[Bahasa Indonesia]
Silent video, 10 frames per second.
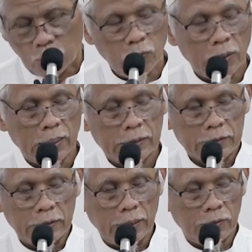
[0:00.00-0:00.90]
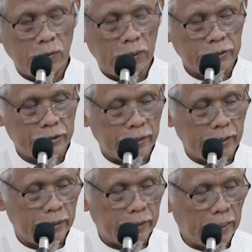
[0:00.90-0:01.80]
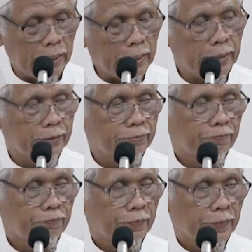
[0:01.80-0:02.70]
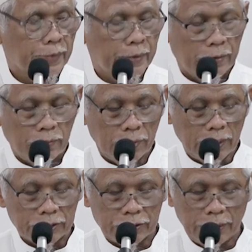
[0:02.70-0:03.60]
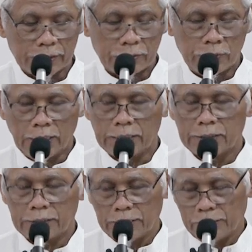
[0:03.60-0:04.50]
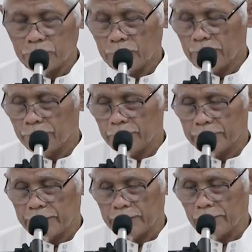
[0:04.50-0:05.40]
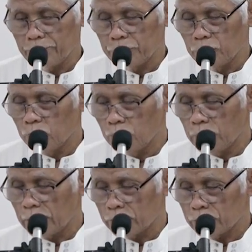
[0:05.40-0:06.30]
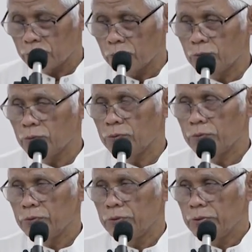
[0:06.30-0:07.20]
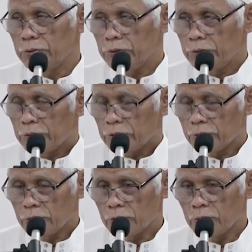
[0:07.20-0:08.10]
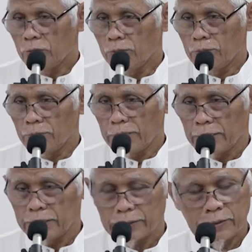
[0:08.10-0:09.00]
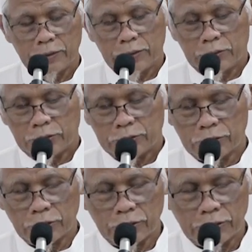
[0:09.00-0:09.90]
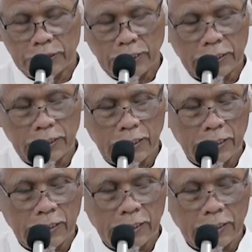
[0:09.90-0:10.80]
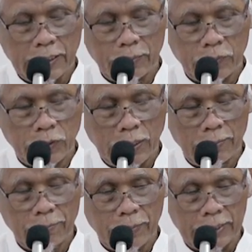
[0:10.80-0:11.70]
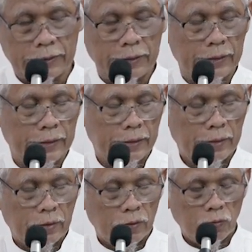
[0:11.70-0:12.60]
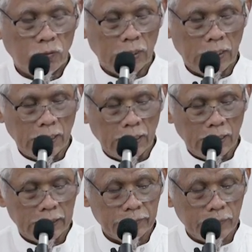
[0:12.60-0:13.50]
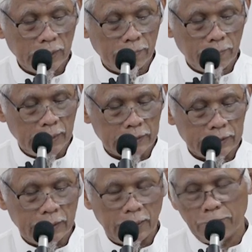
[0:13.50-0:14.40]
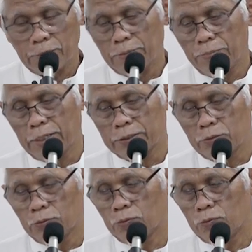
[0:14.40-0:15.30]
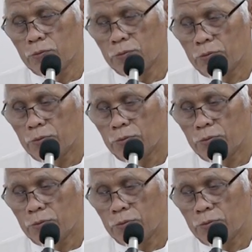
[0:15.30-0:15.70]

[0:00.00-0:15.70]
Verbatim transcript: wahdahu la syarikalah wa ashadu anna muhammadan abduhu wa rasuluh Allahumma salli ala muhammad wa ali muhammad amma ba'du